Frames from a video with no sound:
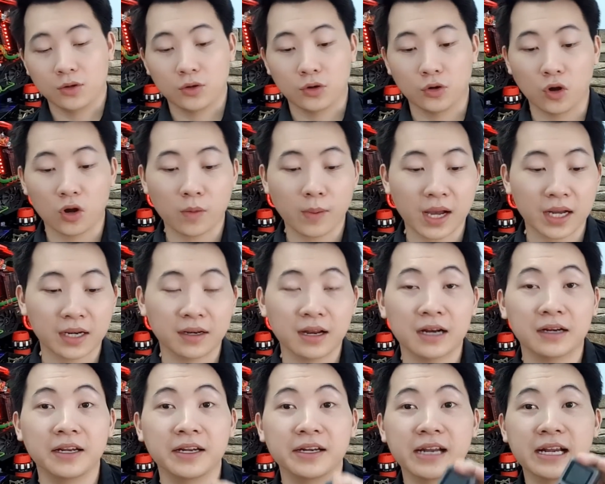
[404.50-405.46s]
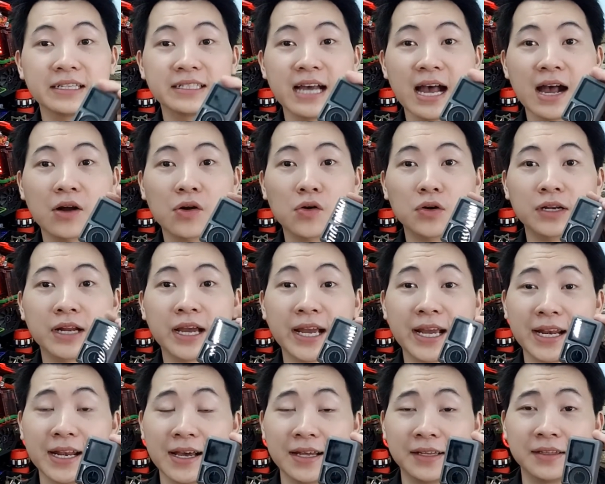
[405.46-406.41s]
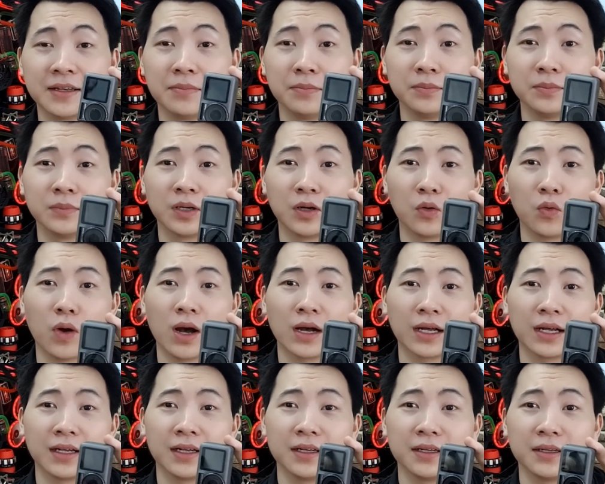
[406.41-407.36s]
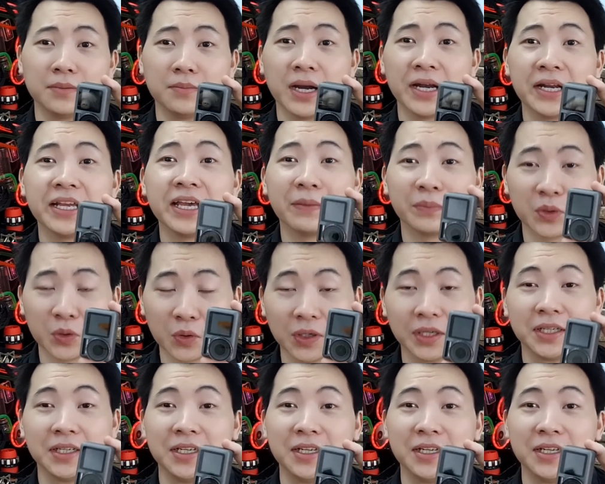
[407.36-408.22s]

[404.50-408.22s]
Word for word: Đó, các bạn đang định đánh giá con này là tầm khoảng bảy điểm thôi.